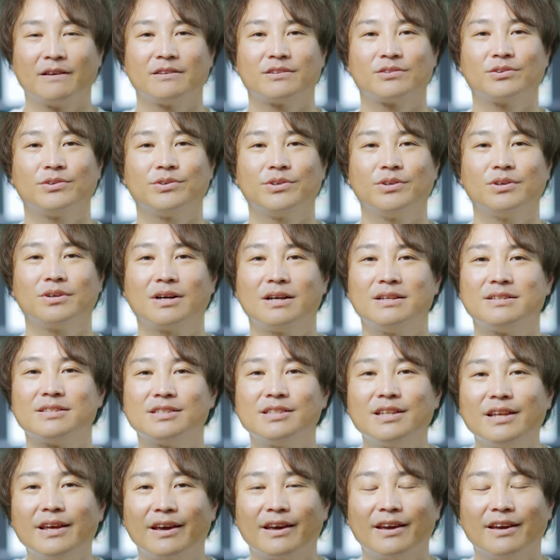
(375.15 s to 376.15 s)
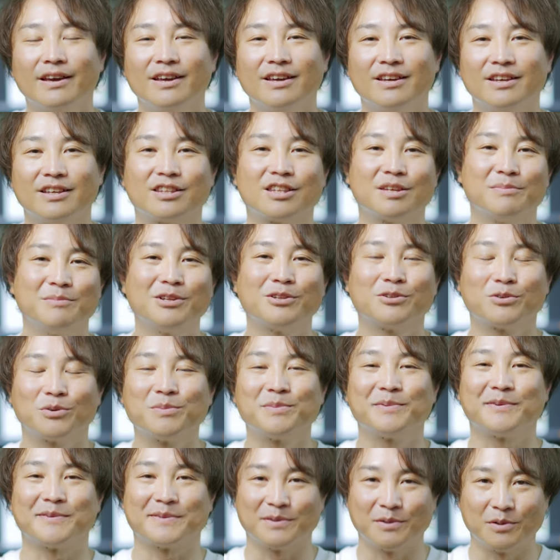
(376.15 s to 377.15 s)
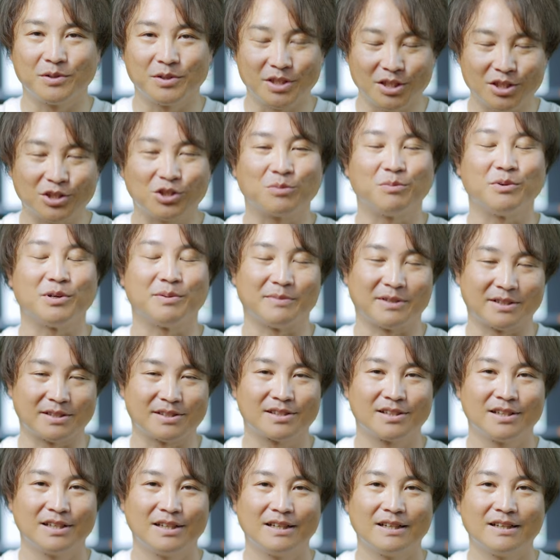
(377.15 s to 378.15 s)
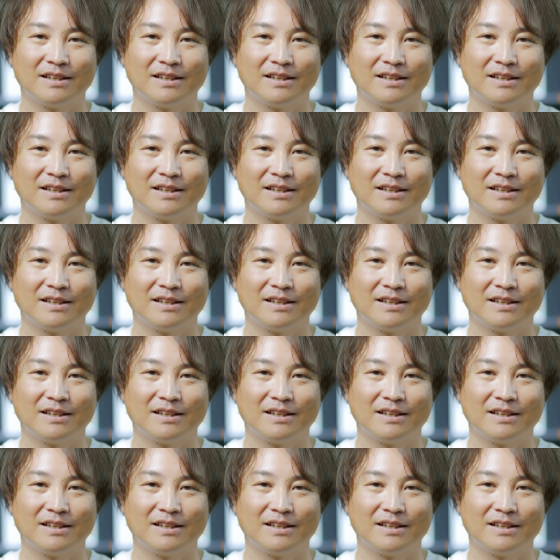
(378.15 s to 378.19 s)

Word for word: そういう感じで行ってみるといいと思います。